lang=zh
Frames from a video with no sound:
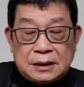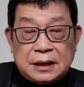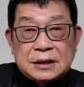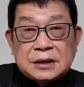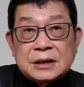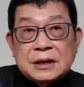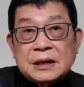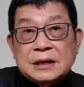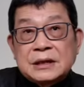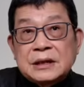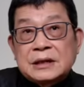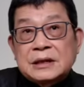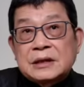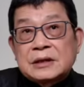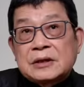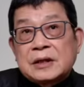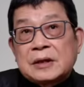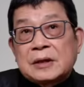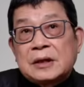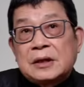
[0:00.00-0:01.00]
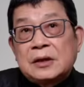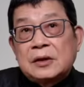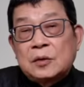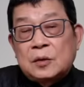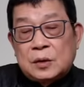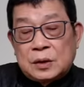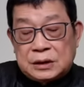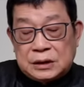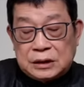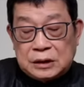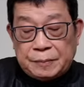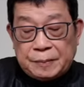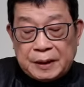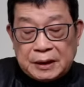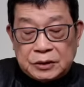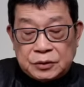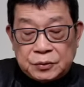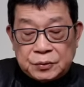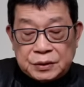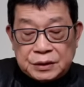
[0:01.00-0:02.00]
但是呢，这些在俄罗斯的
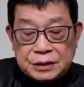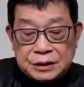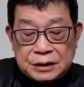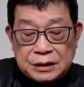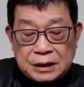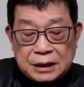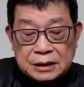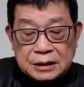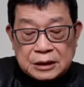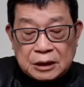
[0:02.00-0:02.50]
帮助之下，